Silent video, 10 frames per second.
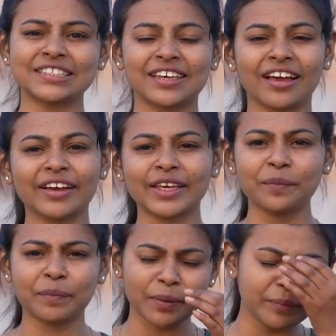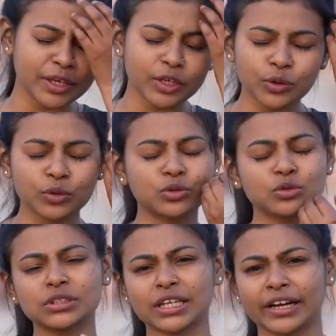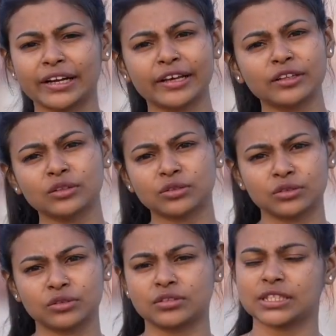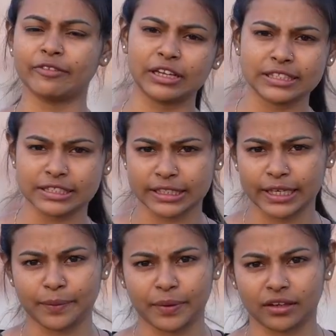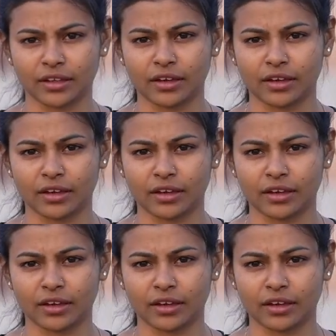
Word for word: किया कि प्लम्बिंग क्यों चूज करना है सिविल इंजीनियर बन